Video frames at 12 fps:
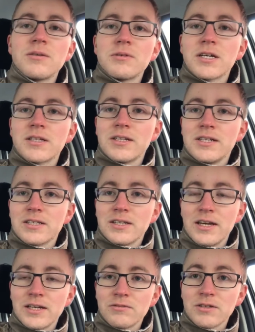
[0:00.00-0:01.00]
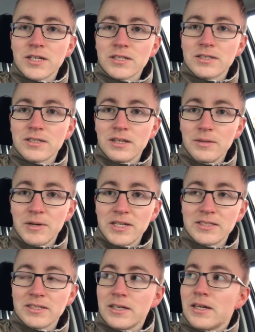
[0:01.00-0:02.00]
Da habe ich gerade einen älteren Herrn gefragt. Der
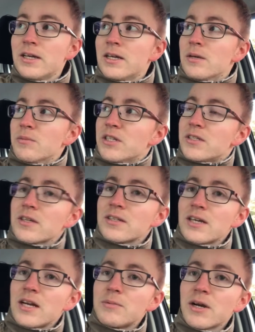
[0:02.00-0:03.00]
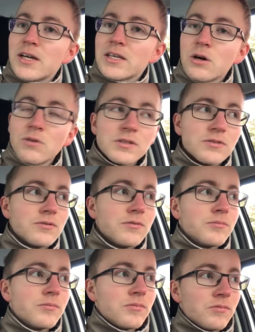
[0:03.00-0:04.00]
meinte, im hinteren Teilbereich, auch wenn es von,
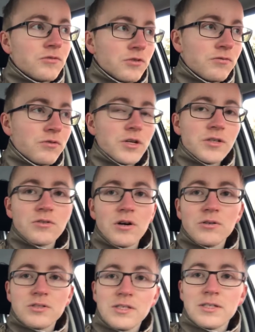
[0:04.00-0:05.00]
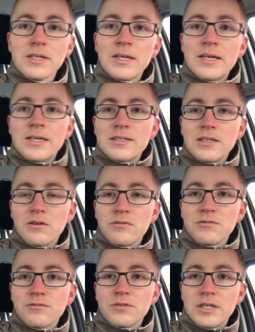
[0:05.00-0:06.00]
von vorne so aussieht, sind auf
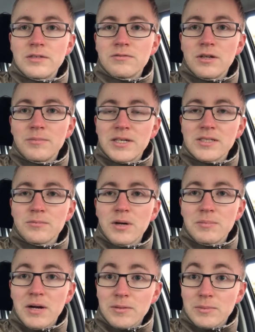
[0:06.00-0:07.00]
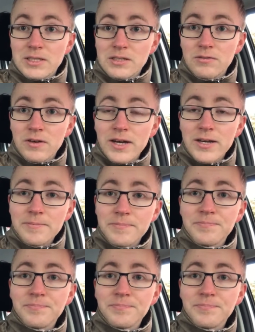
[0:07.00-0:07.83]
jeden Fall meist ein paar Parkplätze frei.